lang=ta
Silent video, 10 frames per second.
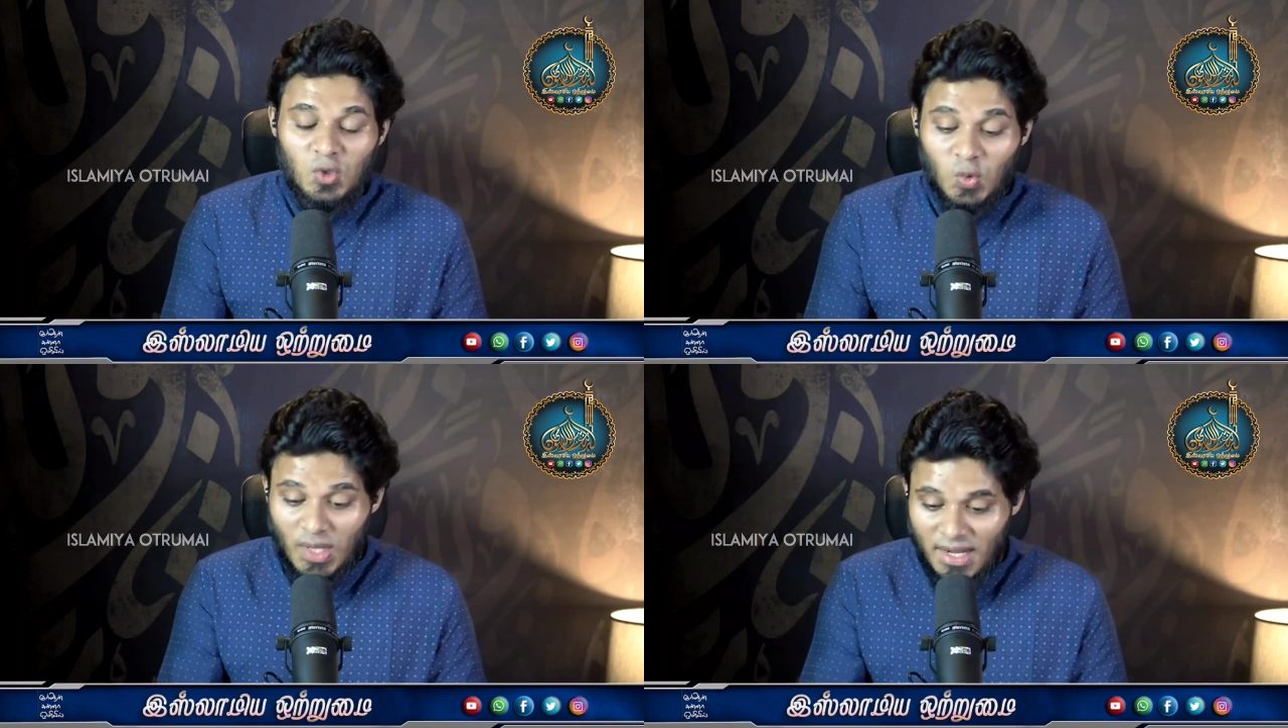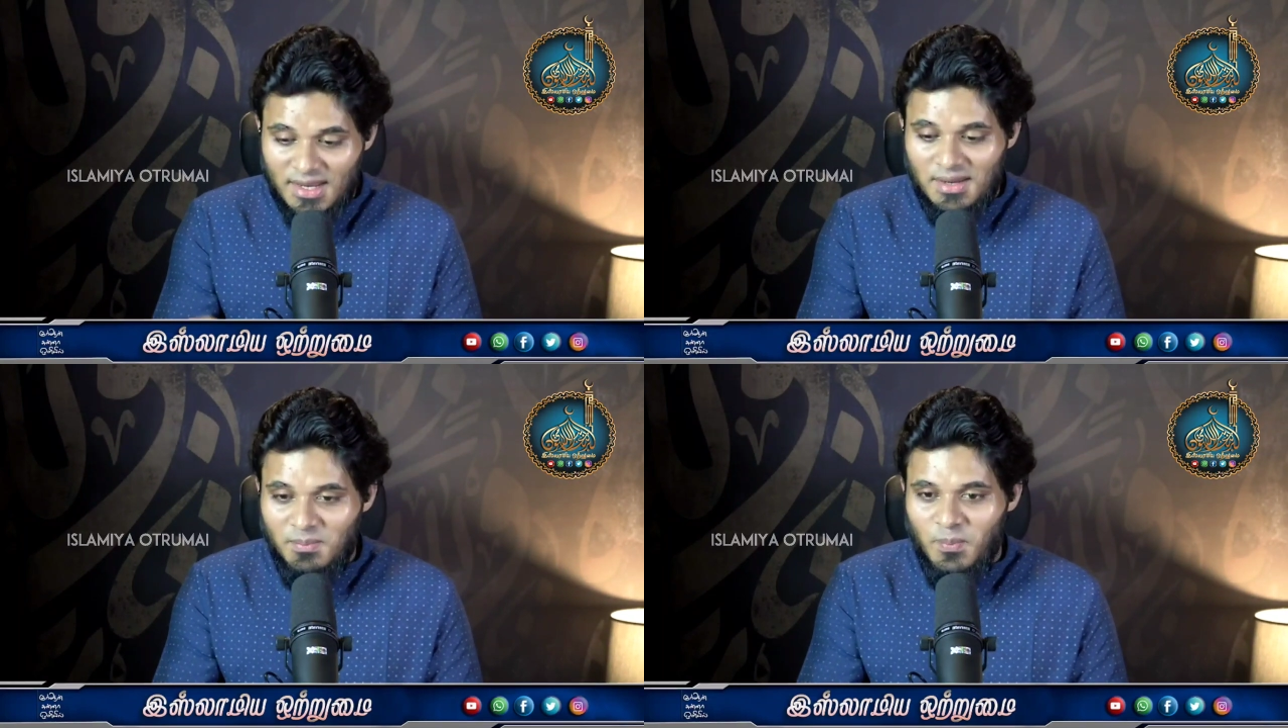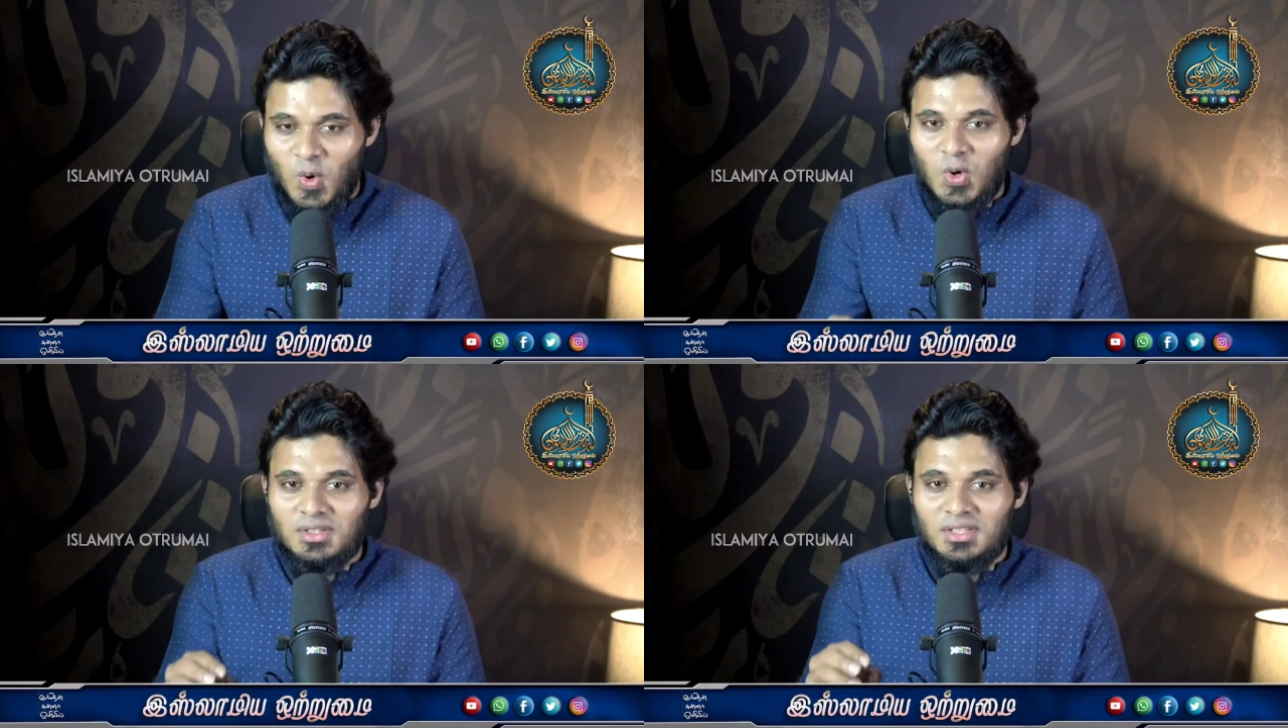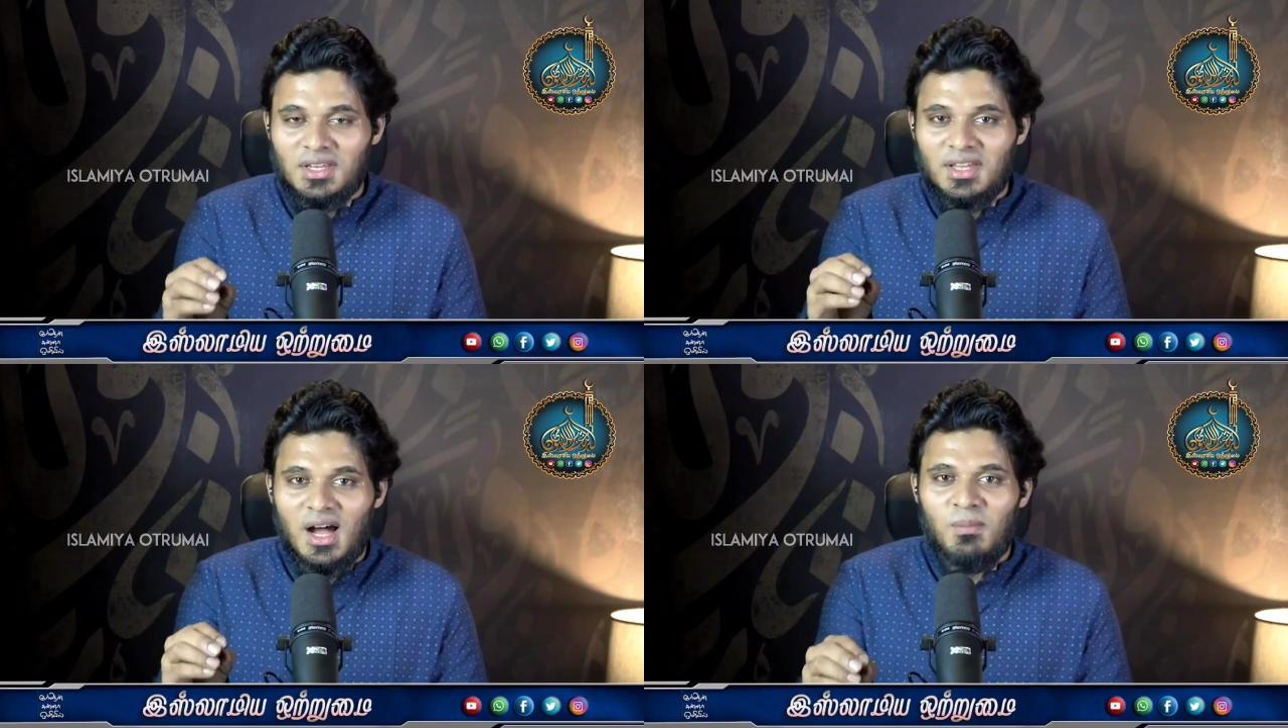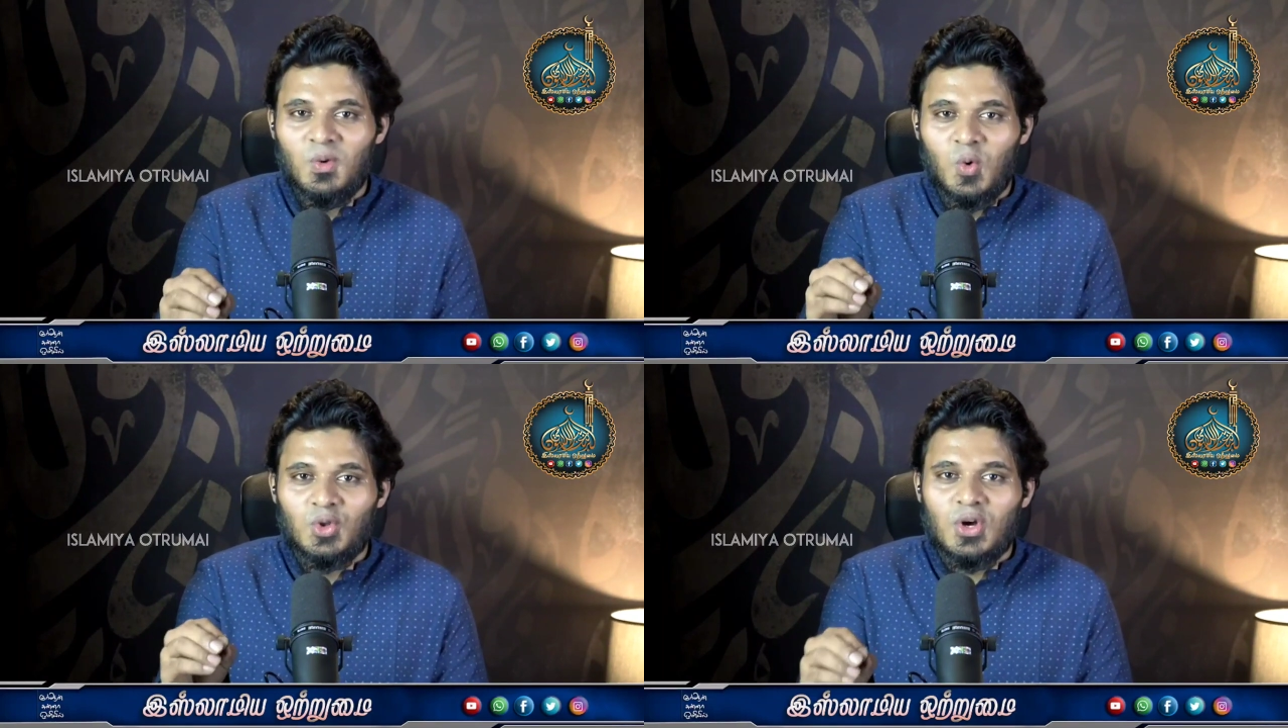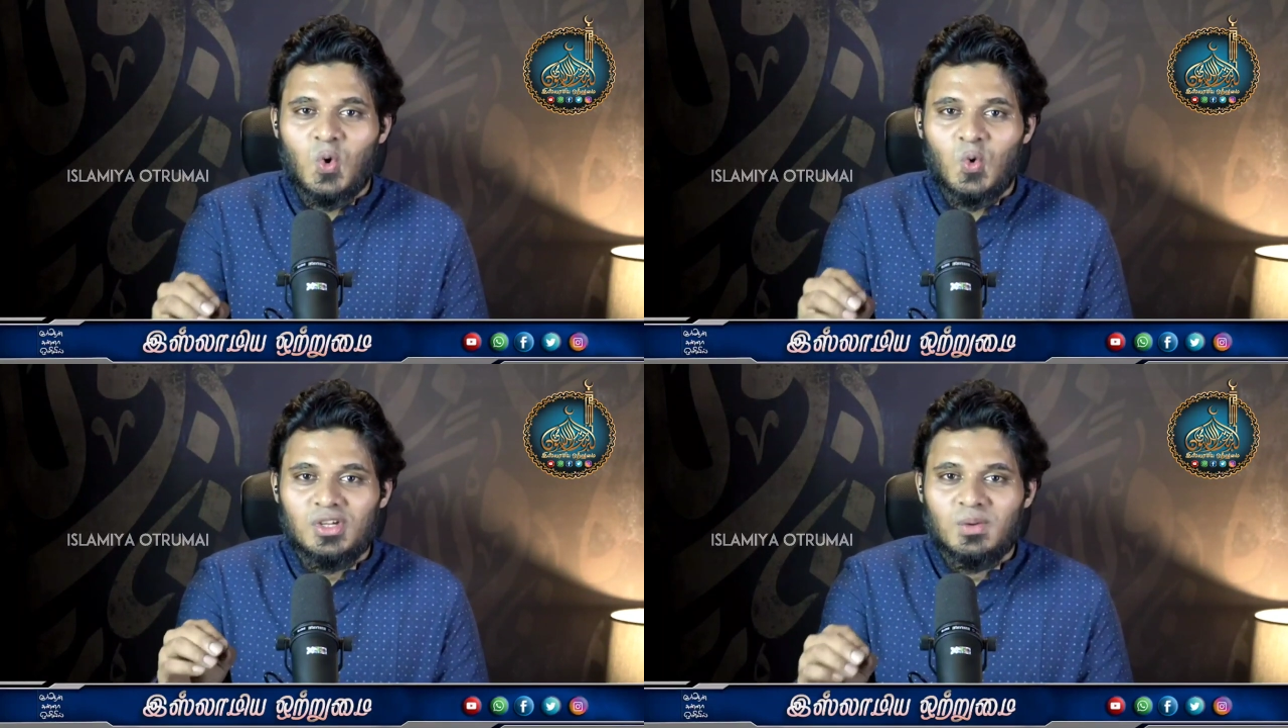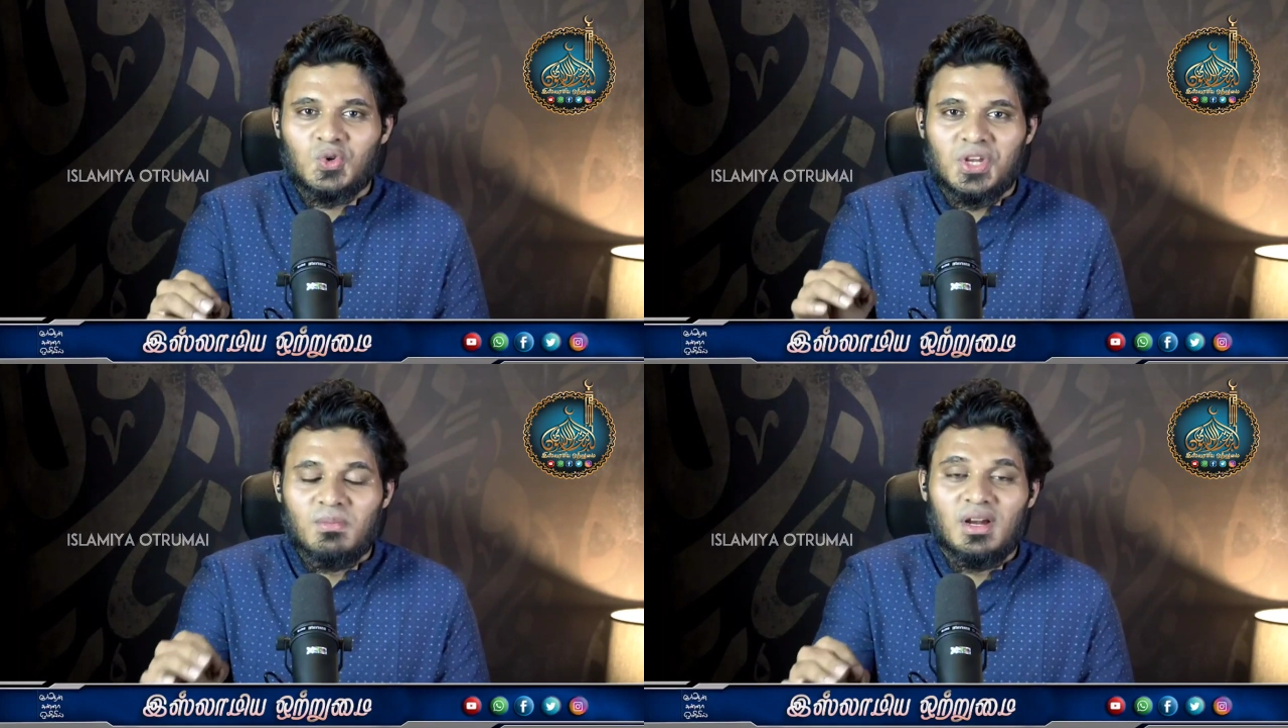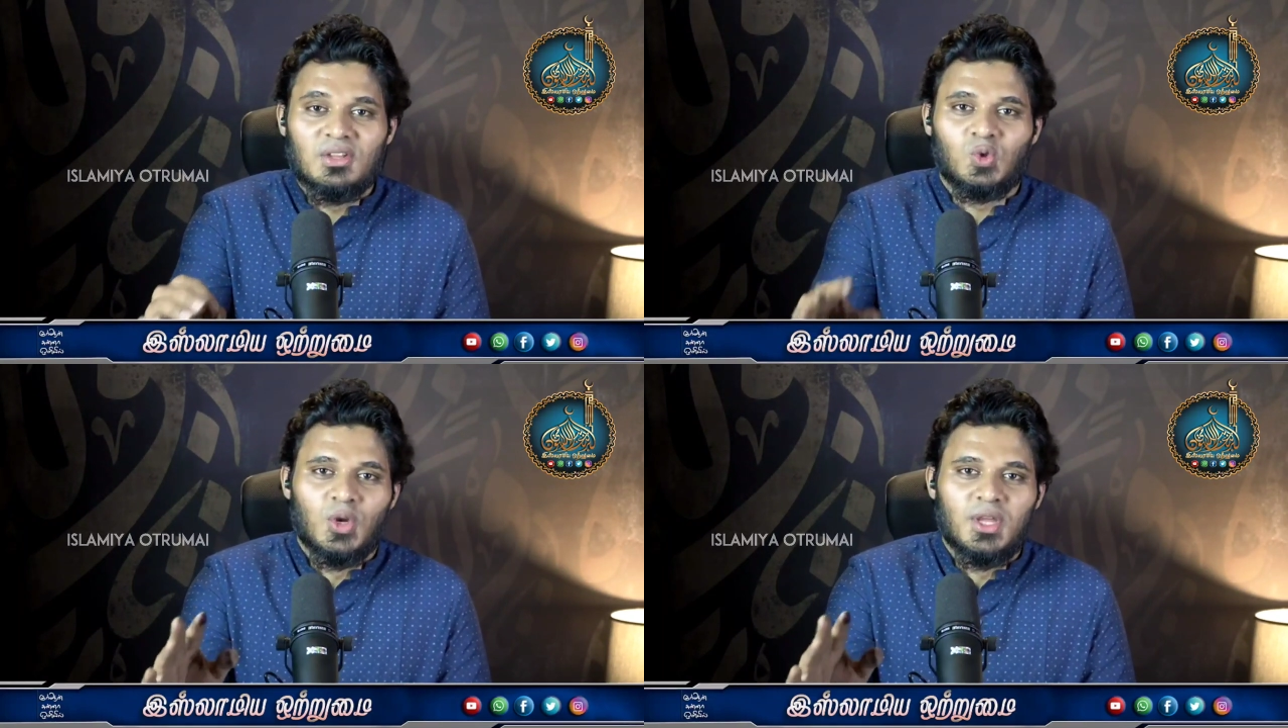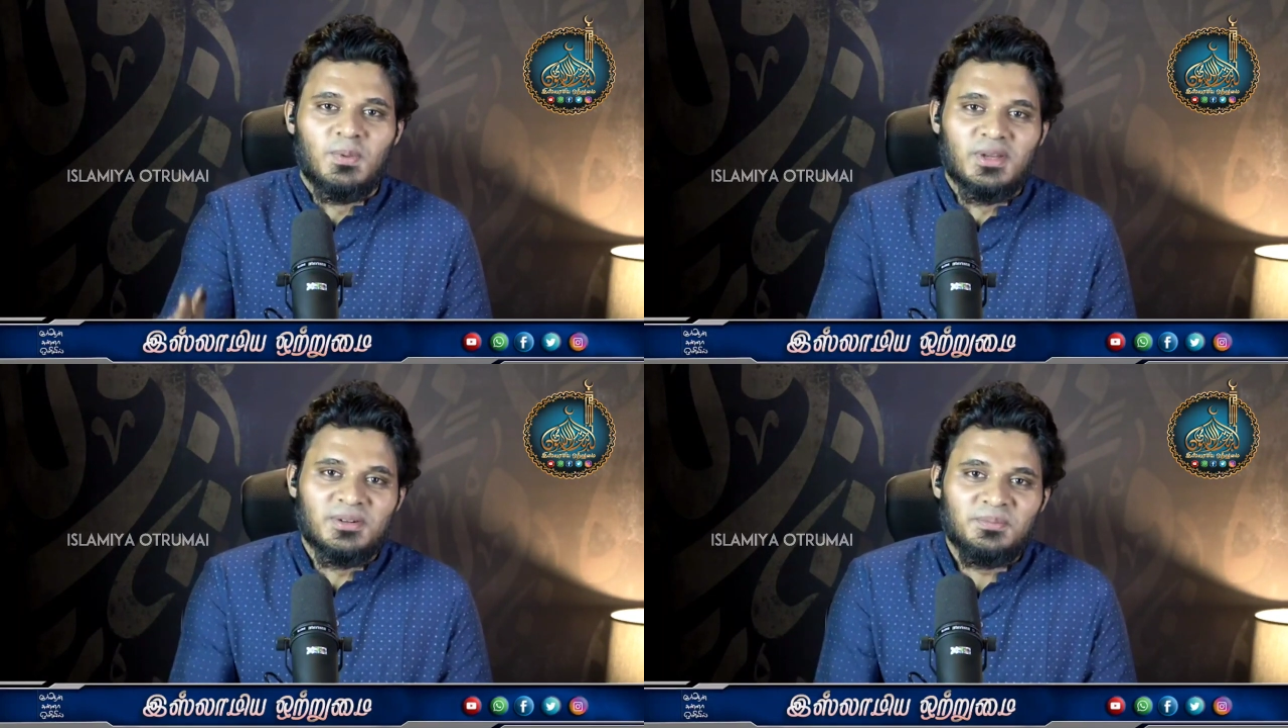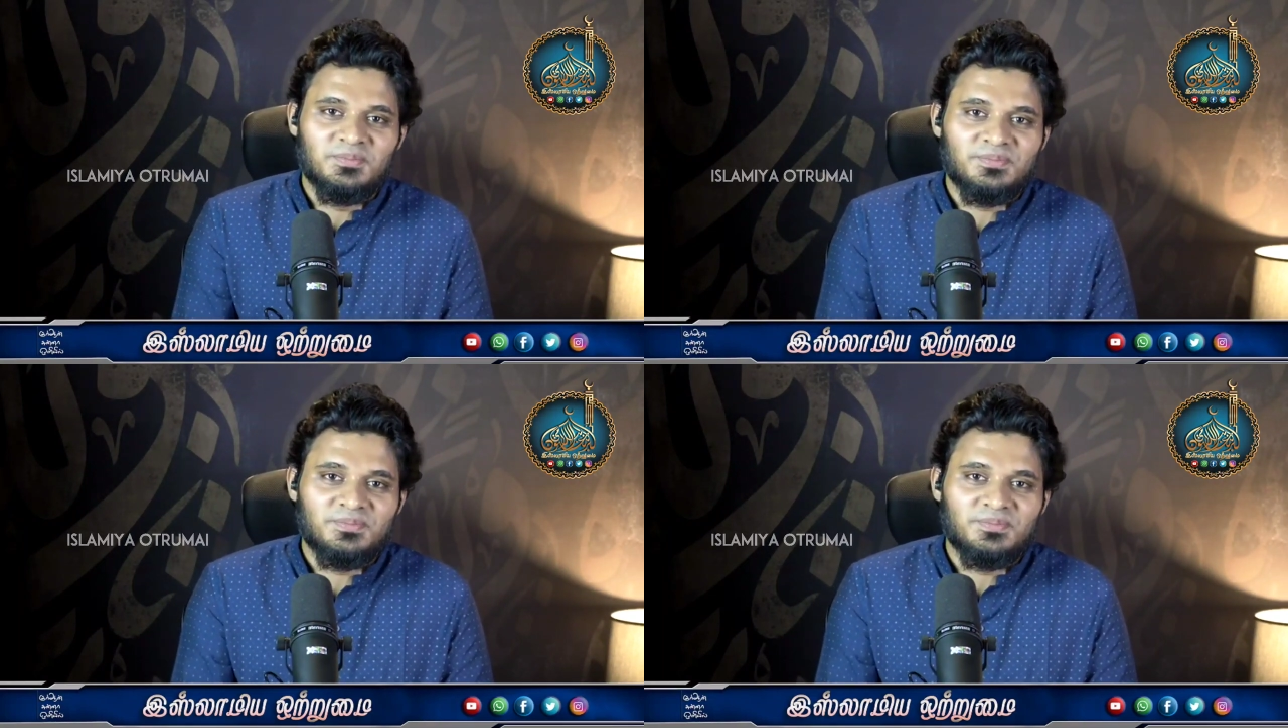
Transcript: இதுவரை பொருள் தெரியாமல் ஓதக்கூடிய முஸ்லிம்கள் எத்துணை பேர்